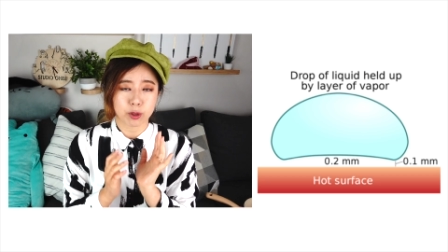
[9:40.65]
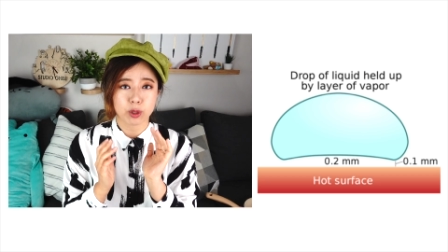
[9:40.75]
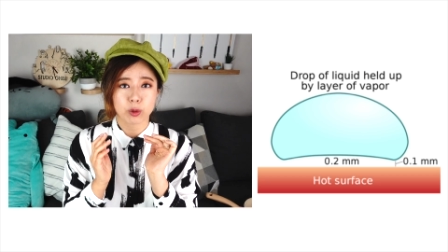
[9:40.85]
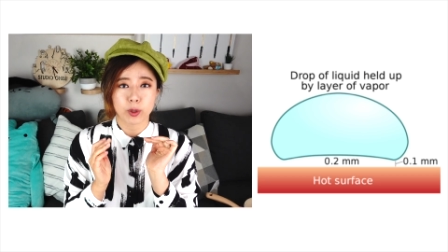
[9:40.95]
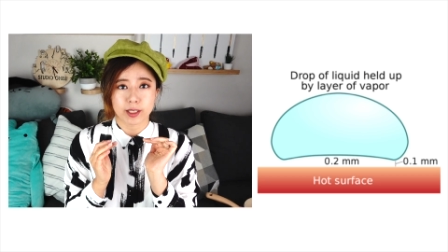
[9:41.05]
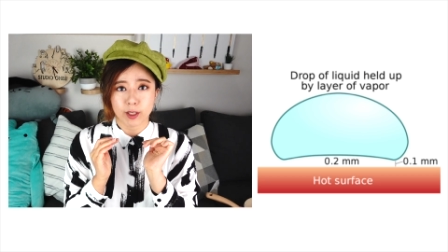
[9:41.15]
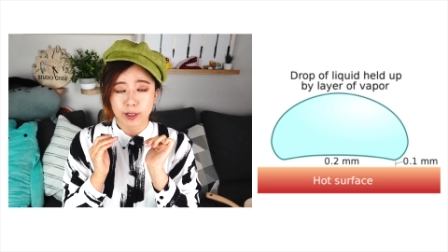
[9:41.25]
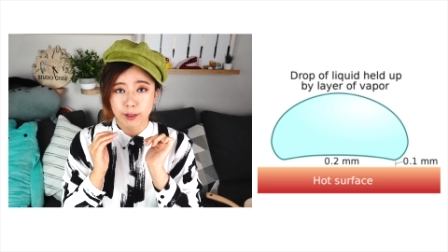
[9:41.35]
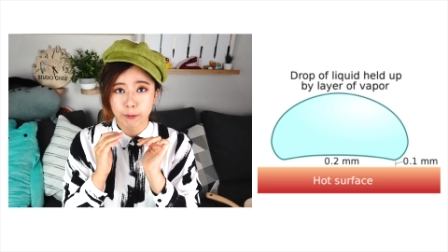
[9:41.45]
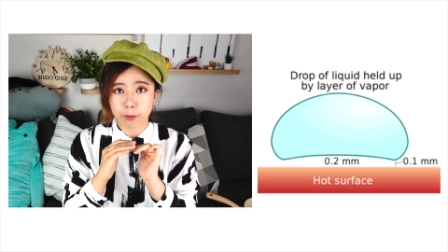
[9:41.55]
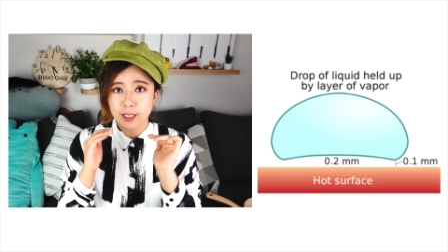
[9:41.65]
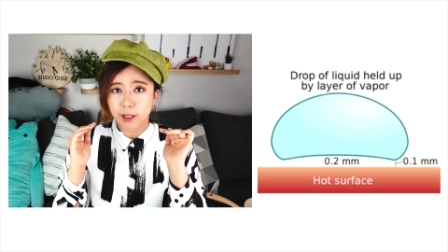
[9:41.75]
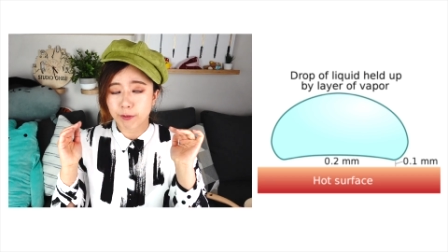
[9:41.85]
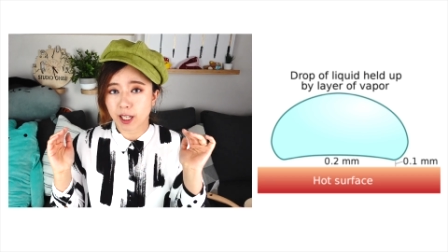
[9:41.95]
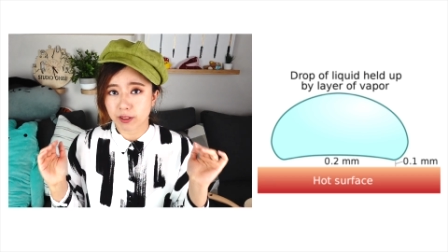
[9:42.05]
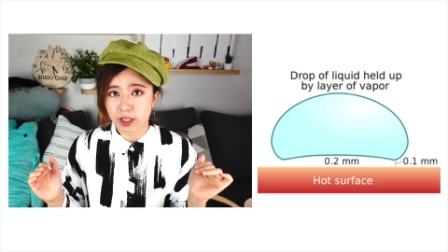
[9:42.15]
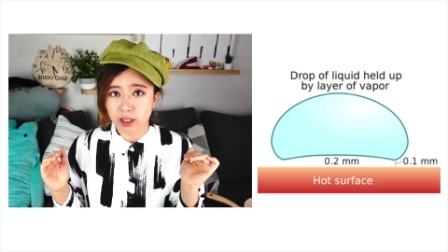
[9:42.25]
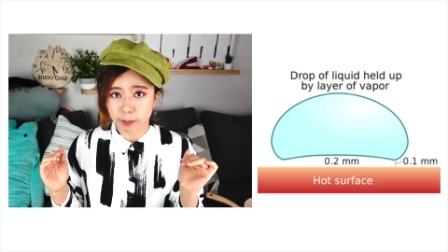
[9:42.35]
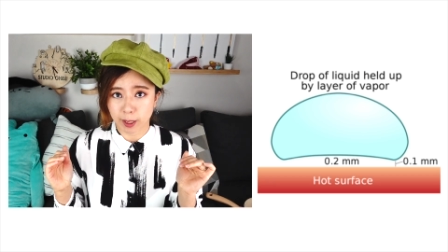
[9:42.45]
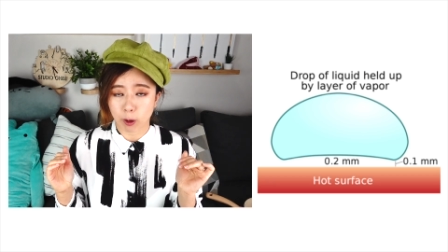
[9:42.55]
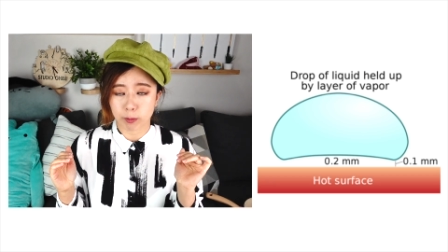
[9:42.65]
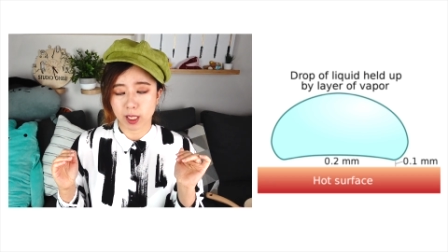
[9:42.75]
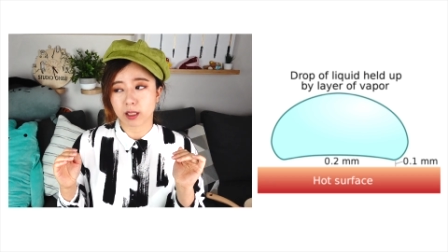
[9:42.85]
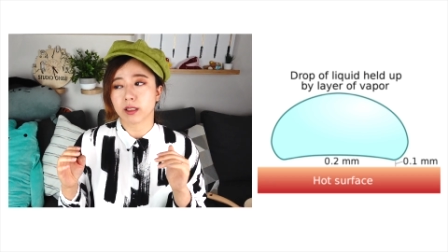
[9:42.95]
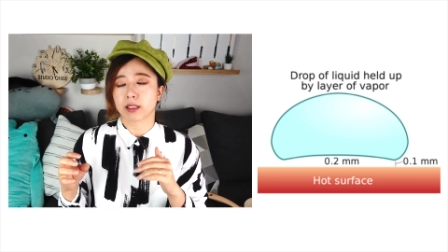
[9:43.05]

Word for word: 就是如果你天有一个非常非常热的表面，